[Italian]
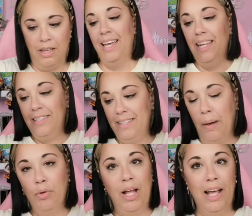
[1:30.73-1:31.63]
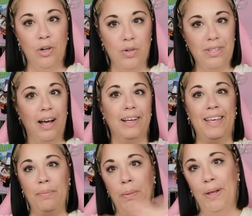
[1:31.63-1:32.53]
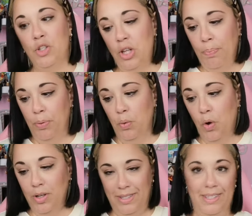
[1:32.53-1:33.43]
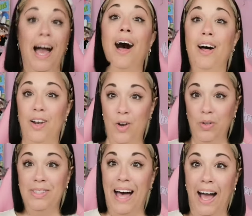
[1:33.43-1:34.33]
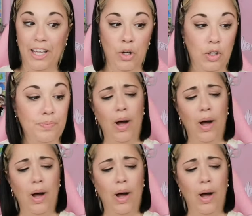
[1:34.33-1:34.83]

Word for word: Iniziamo dalla cosa che mi piace di più, ossia lo zaino.